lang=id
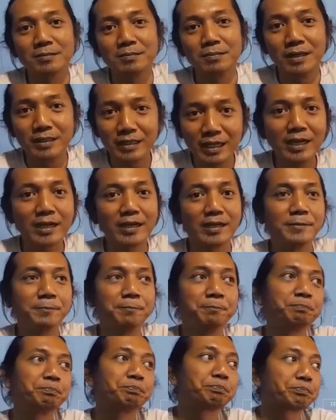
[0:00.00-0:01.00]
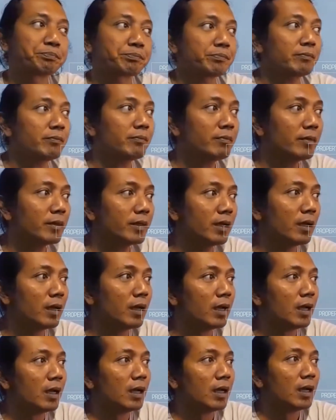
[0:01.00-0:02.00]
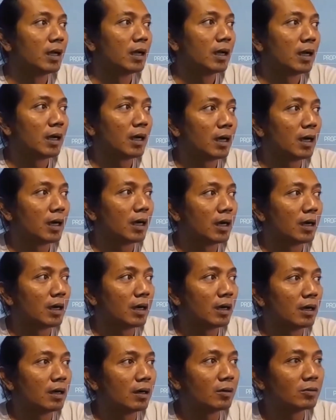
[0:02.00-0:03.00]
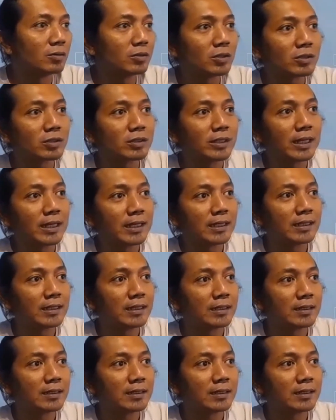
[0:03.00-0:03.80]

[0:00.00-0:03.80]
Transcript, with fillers: apa Banyak. aja itu mas salah satunya ini. uh, untuk yang